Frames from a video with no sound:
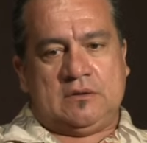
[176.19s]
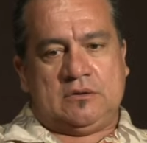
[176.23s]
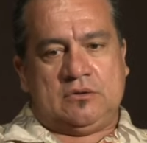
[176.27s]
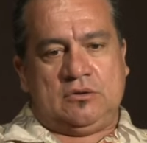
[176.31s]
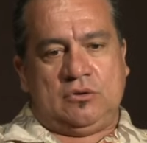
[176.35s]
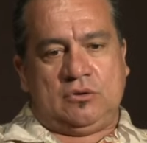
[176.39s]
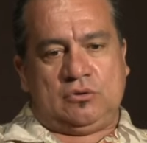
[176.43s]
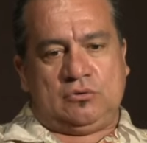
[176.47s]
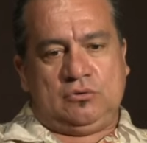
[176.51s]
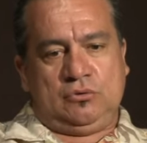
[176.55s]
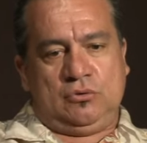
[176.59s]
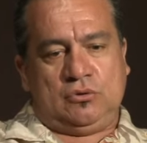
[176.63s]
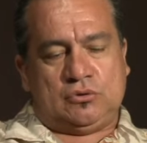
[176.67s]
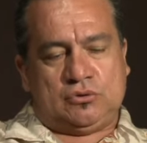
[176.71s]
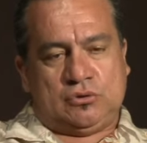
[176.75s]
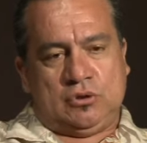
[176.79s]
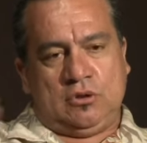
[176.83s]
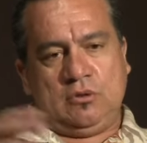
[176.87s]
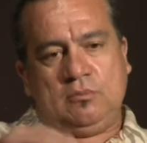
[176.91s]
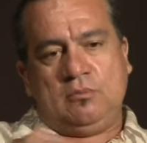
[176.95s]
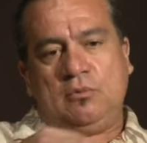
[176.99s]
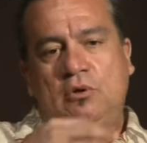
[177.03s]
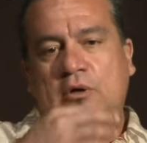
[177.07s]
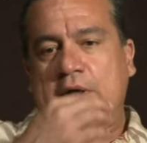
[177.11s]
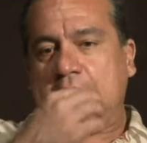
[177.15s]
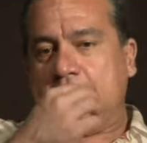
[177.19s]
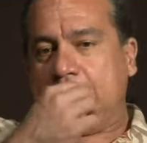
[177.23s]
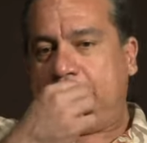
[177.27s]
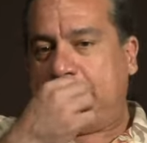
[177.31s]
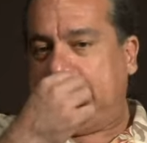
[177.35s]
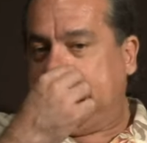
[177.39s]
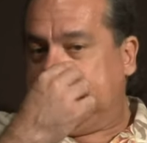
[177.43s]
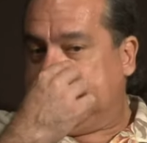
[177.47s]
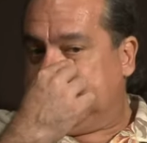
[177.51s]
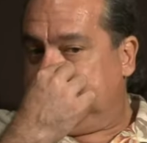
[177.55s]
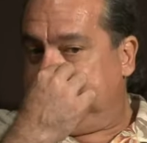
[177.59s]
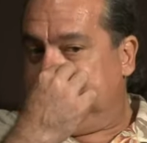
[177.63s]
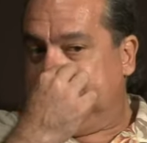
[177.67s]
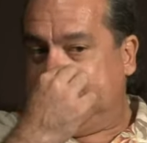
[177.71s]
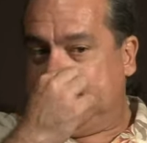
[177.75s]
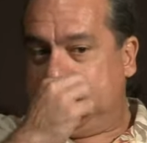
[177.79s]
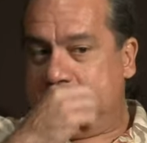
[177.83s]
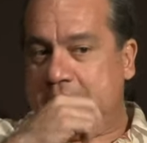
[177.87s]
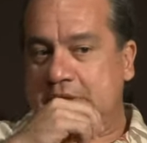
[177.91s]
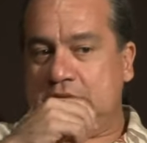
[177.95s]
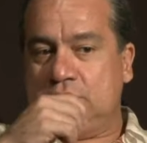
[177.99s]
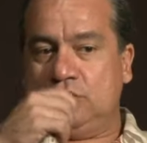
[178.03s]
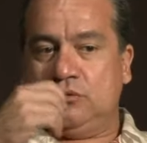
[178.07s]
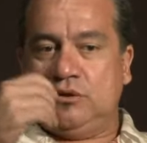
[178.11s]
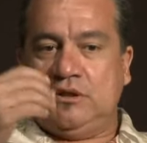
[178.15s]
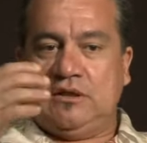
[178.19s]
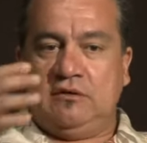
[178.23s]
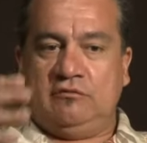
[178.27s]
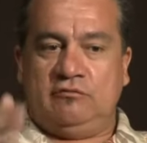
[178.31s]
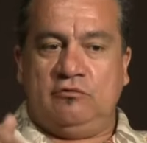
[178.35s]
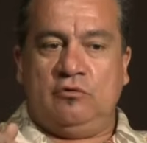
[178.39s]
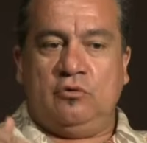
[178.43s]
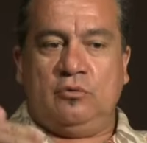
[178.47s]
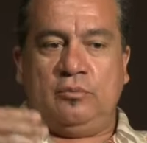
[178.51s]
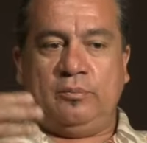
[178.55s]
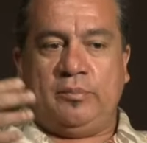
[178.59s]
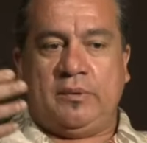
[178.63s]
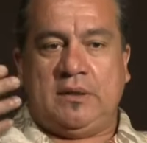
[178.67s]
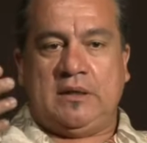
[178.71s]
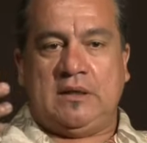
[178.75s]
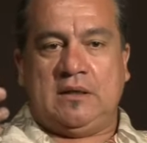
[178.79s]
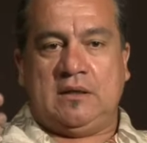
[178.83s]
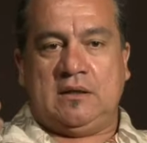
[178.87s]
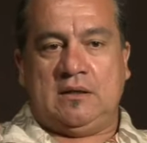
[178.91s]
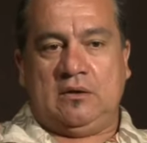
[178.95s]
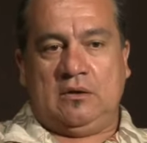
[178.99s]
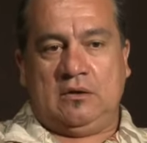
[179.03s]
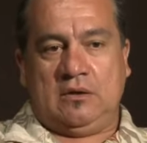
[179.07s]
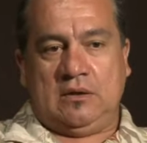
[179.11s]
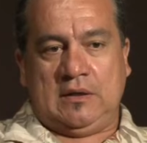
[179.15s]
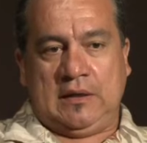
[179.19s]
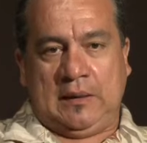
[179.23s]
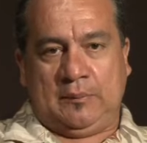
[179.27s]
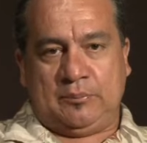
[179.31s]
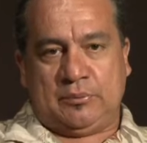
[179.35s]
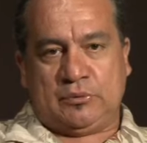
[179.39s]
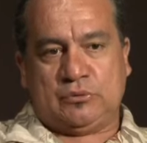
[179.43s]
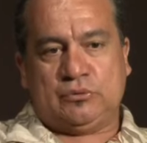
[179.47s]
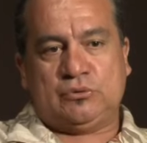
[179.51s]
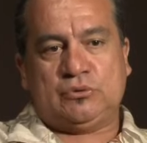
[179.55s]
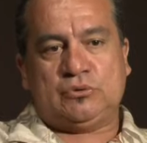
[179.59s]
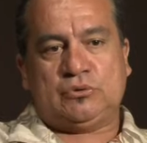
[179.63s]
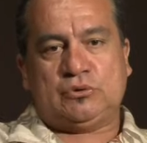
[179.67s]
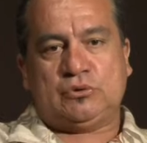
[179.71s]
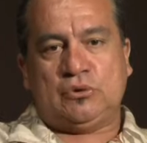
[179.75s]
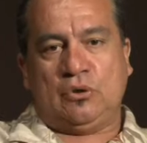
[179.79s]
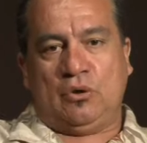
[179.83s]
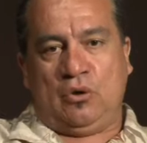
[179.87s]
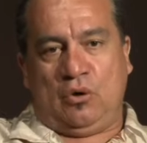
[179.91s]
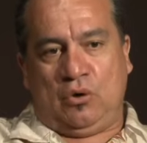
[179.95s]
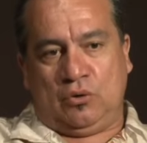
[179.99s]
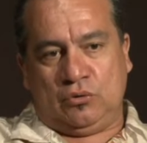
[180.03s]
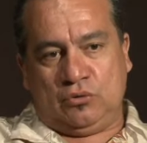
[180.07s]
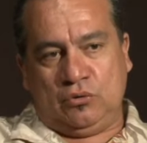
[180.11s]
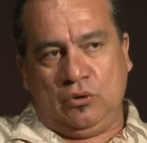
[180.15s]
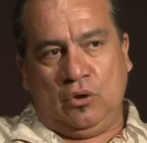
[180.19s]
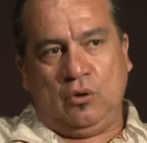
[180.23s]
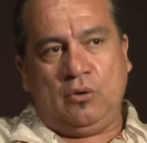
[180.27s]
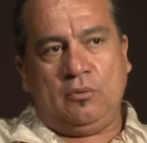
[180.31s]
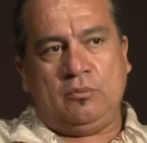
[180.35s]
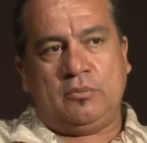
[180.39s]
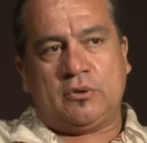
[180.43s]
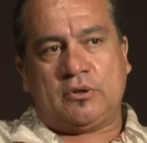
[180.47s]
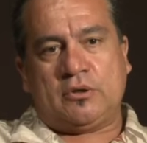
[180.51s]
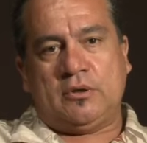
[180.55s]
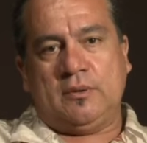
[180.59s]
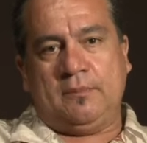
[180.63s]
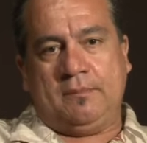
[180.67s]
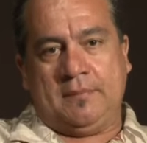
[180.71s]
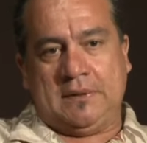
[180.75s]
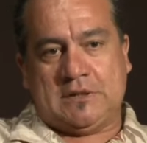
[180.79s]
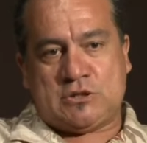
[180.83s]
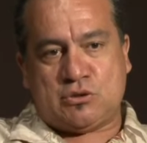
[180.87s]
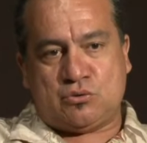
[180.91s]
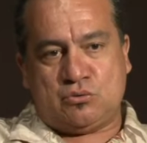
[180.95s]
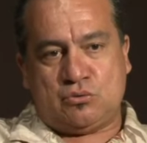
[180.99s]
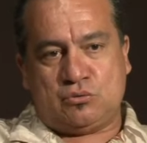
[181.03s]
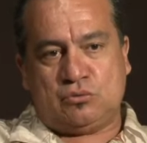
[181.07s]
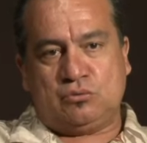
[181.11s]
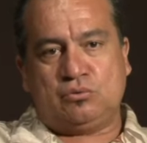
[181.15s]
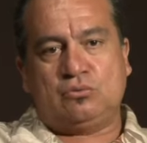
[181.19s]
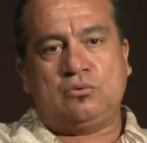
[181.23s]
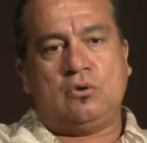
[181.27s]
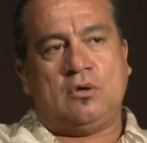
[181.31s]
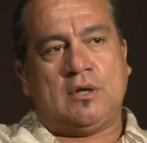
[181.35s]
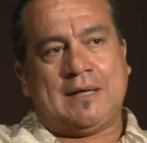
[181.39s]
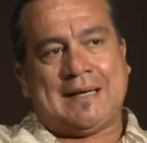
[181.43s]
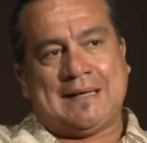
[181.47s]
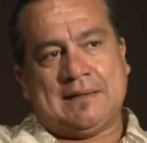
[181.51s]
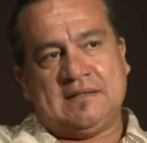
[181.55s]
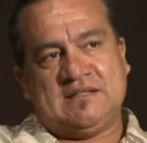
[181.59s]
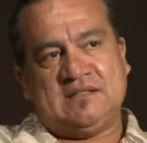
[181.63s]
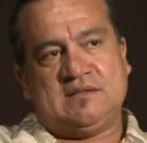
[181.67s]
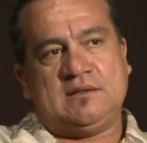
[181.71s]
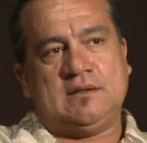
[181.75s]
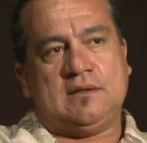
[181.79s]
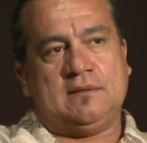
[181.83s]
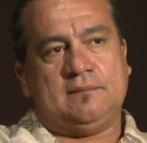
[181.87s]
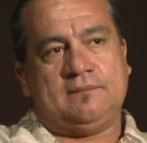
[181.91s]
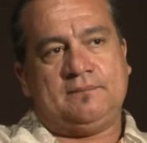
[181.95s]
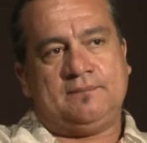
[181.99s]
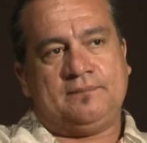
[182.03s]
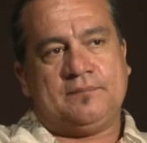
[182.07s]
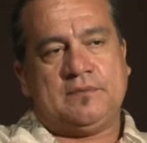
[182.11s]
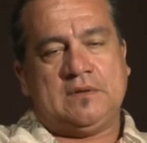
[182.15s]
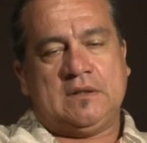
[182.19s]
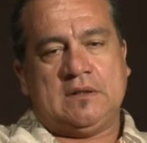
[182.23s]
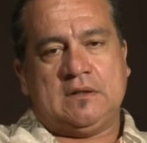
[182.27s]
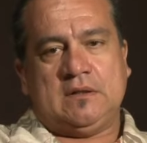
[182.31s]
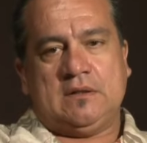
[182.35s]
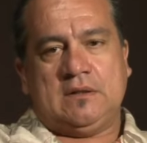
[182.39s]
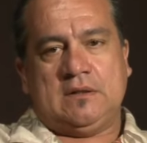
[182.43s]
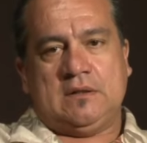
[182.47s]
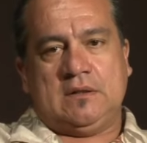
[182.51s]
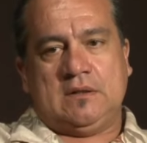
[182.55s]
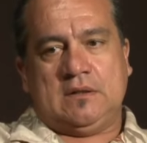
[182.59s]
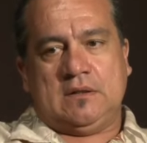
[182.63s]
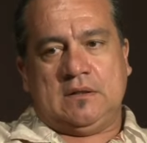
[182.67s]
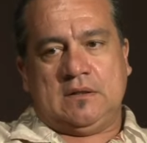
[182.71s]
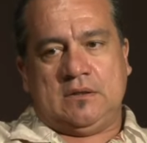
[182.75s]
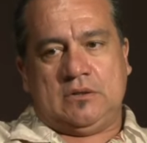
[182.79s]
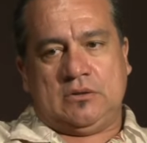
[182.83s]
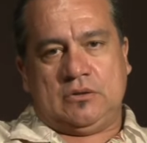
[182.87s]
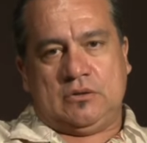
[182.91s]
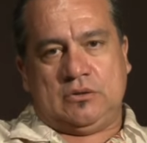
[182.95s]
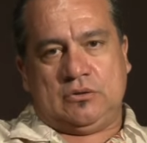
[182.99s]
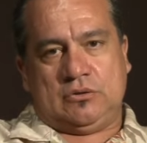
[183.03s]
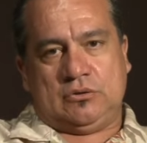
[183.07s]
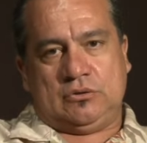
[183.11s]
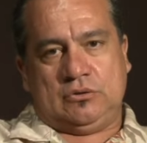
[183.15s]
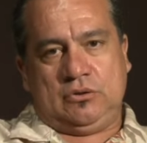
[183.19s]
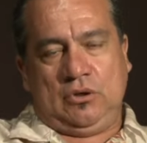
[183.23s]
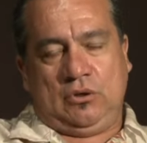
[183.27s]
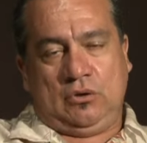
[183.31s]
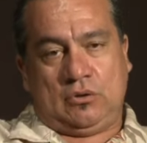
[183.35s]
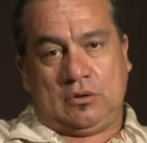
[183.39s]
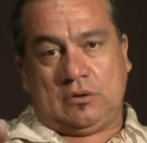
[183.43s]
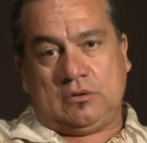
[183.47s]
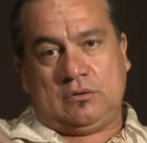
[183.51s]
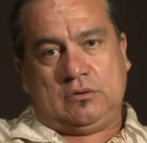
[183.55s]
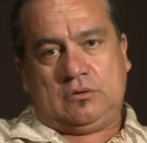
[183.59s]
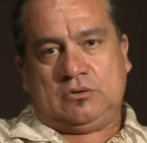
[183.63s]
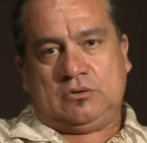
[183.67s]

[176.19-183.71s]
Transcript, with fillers: Donc non seulement la a permis de développer la production en nombre, mais surtout en qualité. Euh, donc